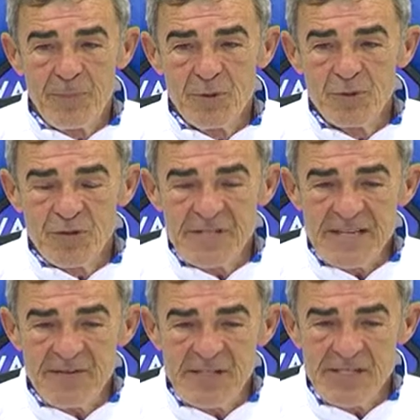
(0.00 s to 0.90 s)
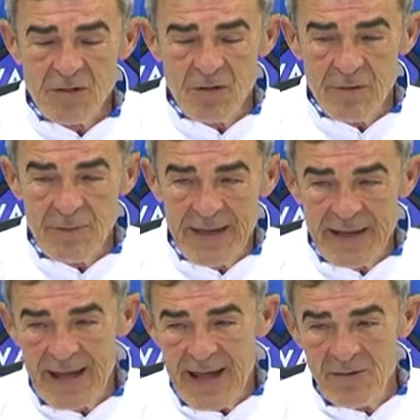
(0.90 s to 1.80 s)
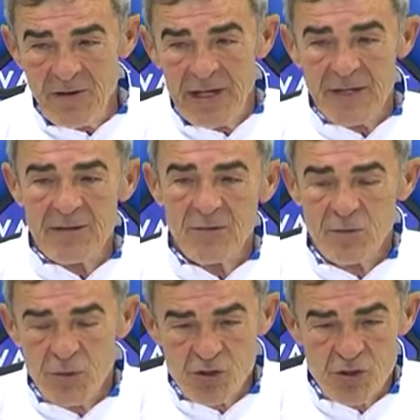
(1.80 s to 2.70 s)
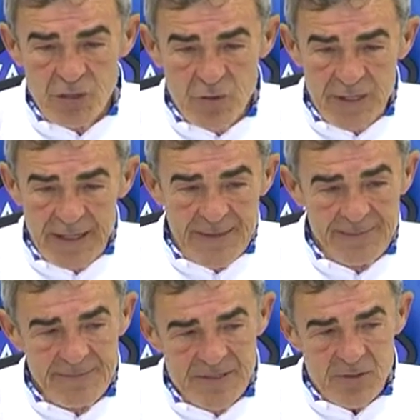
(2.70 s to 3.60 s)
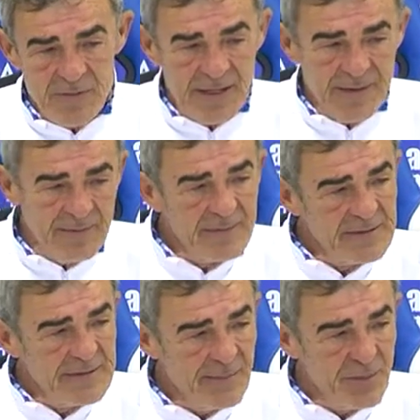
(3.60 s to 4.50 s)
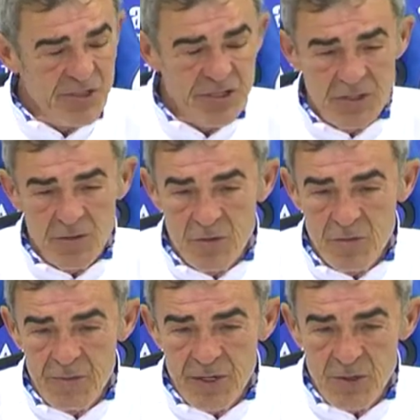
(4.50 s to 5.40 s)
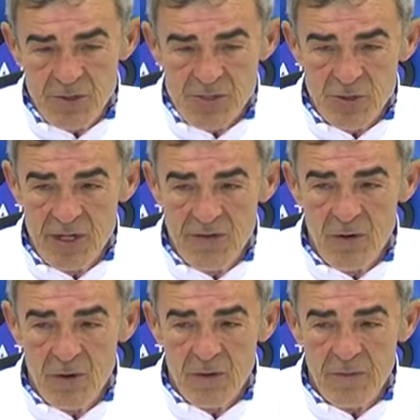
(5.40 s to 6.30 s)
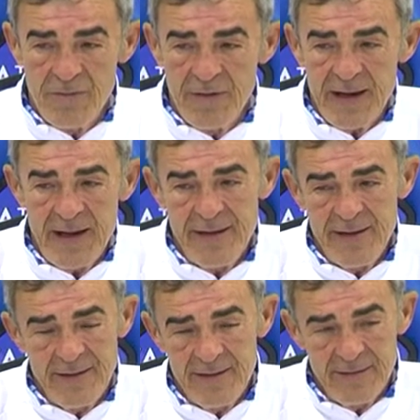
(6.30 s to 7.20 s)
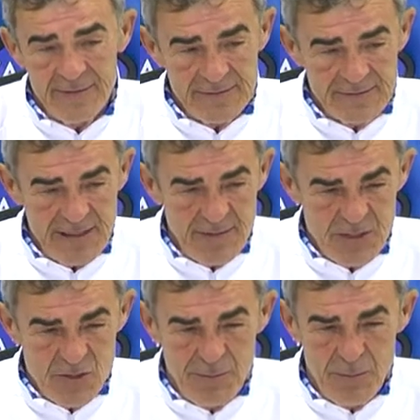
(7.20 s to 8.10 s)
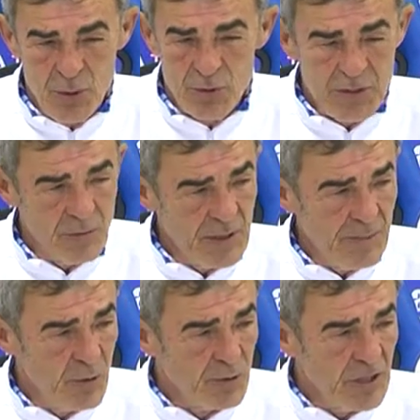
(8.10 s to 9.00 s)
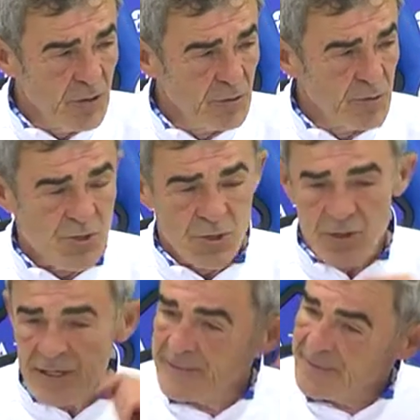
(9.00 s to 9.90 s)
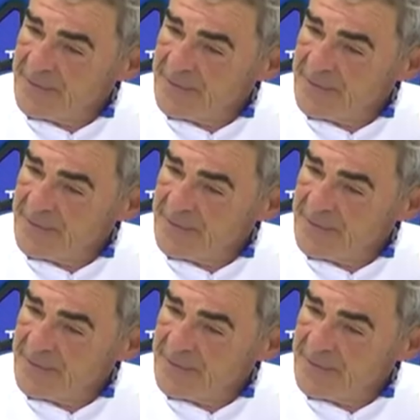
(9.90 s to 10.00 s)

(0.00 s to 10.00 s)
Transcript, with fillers: Dal punto di vista fisico, vabbè, Galano è l'unico giocatore che insomma, sta procedendo con un percorso di lavoro. Ferrari ha preso una, brut una brutta contusione